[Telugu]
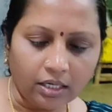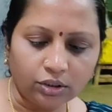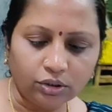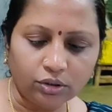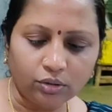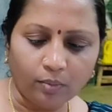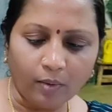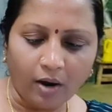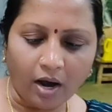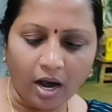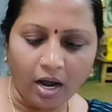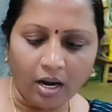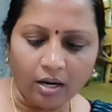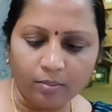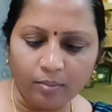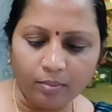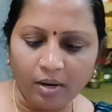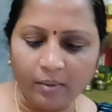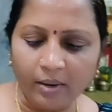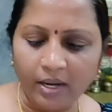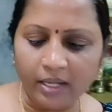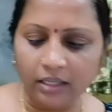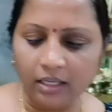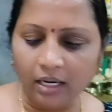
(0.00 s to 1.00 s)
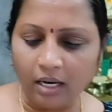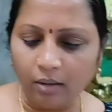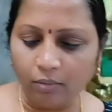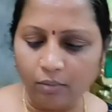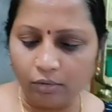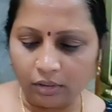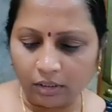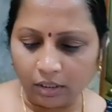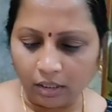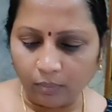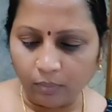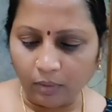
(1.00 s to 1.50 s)
మహాన్ భవ దేవుడు
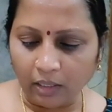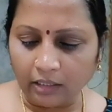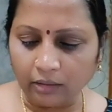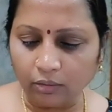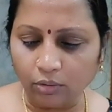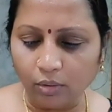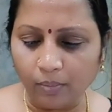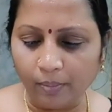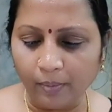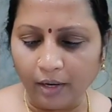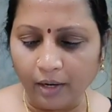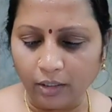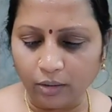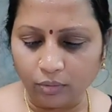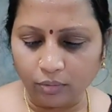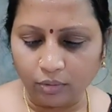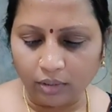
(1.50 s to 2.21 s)
దీవెనలతో పాటు